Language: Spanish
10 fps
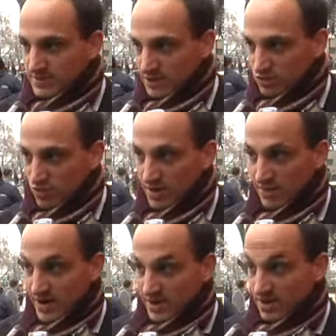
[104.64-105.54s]
tanto
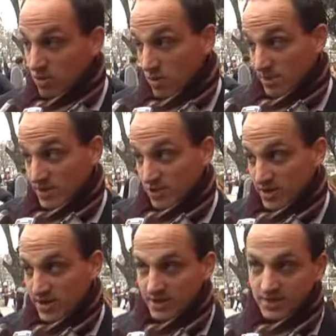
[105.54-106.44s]
alemana como
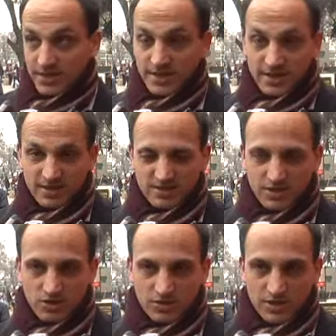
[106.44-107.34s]
española y que han
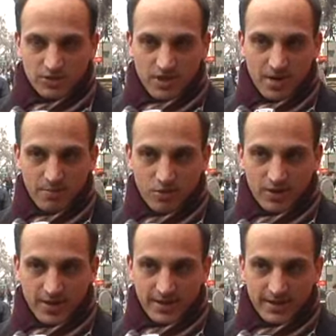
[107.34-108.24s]
sido seleccionadas por
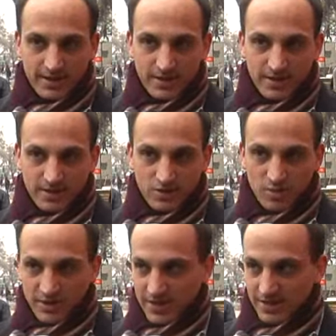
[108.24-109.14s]
el,
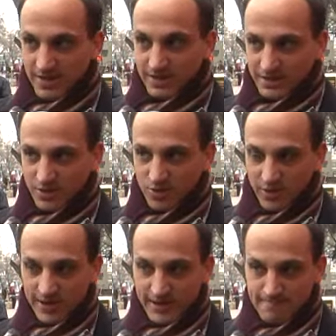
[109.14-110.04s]
comité directivo mm,
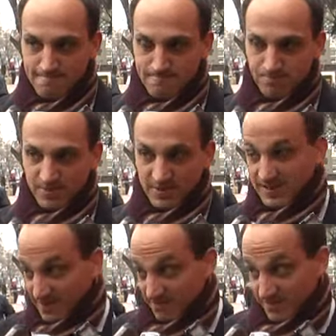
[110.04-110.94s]
de,
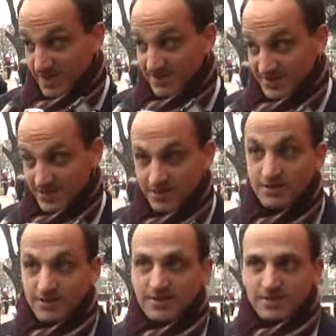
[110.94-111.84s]
Sanfic en sí.
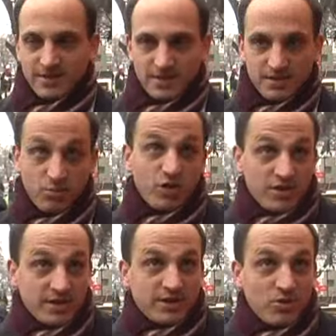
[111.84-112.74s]
Bueno, y
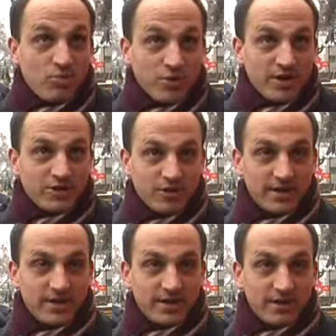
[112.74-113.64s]
este es un proyecto
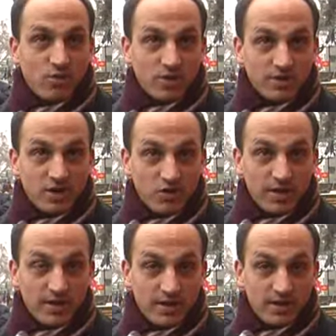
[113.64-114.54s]
que cuenta con
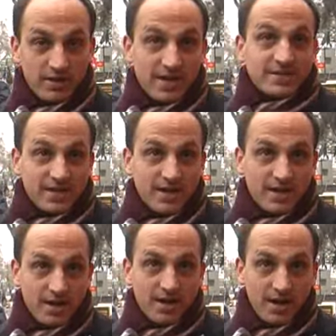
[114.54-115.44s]
el, gracias
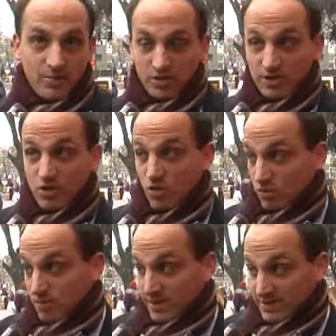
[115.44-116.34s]
al aporte de
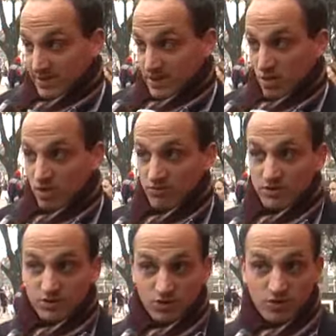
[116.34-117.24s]
Corparte, que es una
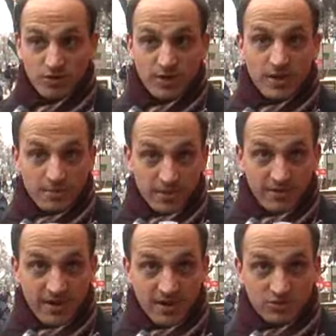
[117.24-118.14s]
fundación
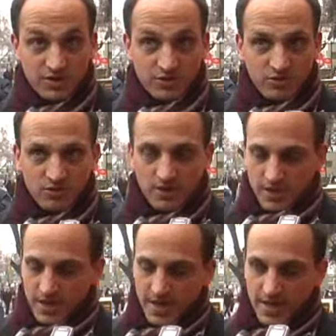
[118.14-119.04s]
privada, ¿no es cierto?
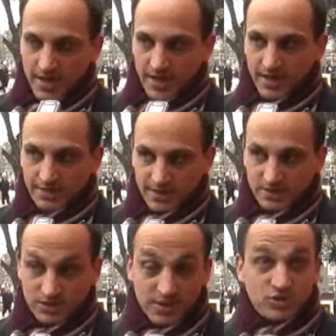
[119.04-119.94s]
Eh, eh, se,
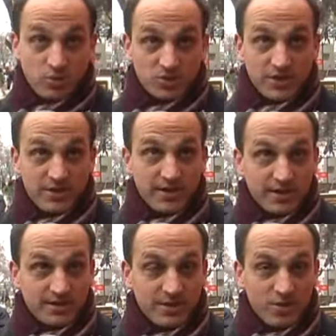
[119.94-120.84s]
ha, hecho posible que
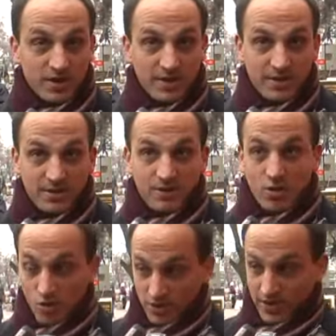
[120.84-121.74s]
estemos aquí
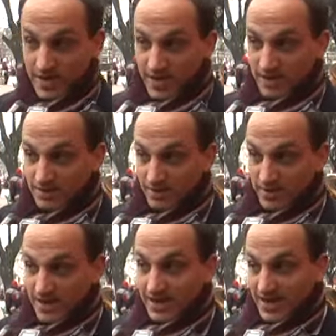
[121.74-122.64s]
hoy día de manera